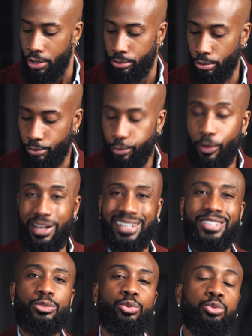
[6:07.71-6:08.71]
Donc
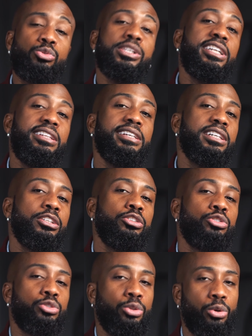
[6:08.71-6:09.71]
voilà, tous les liens
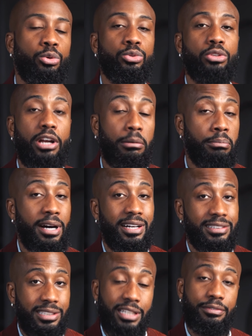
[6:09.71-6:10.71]
seront dans la
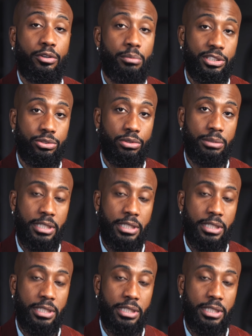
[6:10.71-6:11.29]
barre d'information, les